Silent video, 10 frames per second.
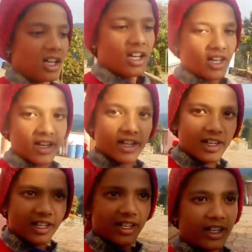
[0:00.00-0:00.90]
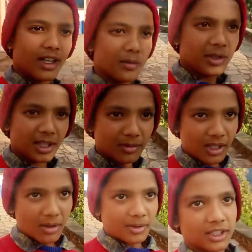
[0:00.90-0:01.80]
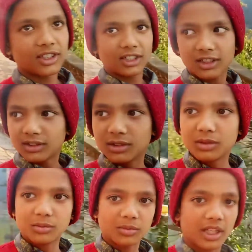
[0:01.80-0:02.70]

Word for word: एंड अभी हम यहाँ पे ऐसे घूम